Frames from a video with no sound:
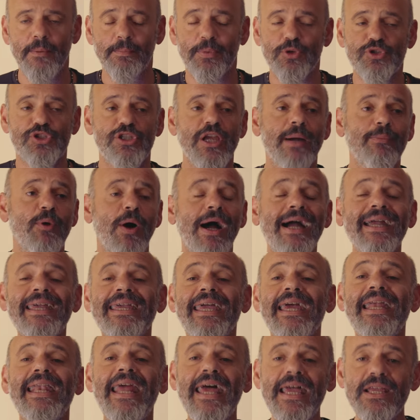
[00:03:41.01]
Possiamo
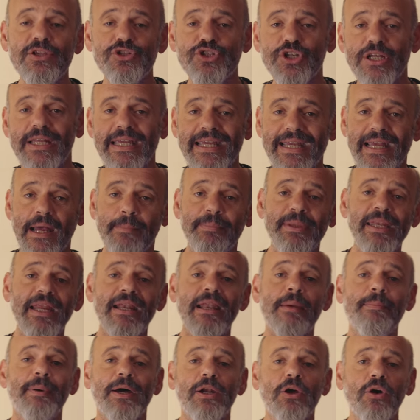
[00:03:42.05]
anche leggere e capire
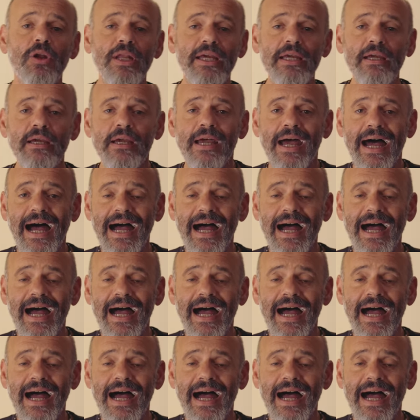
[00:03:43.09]
le parole